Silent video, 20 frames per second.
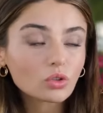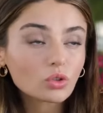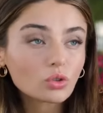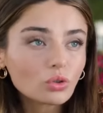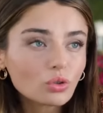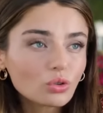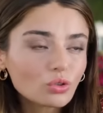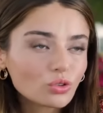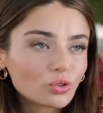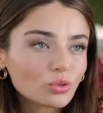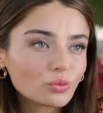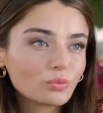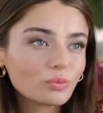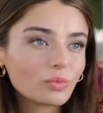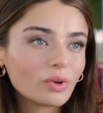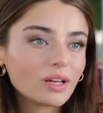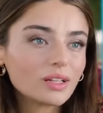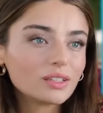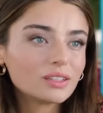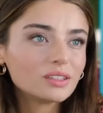Yok
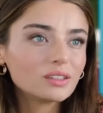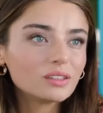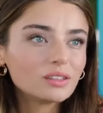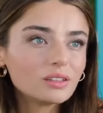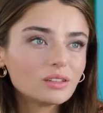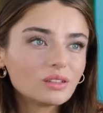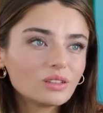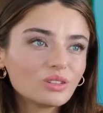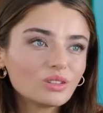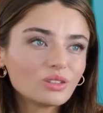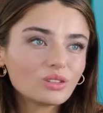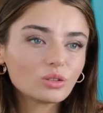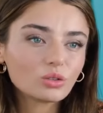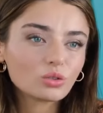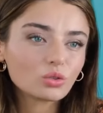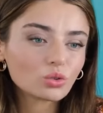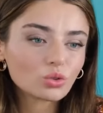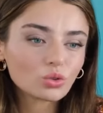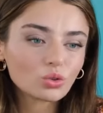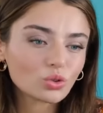ben
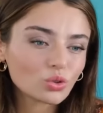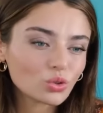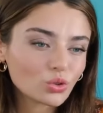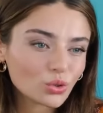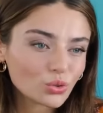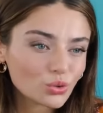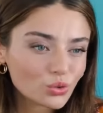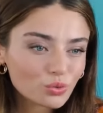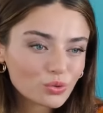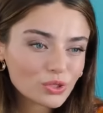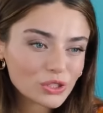kötü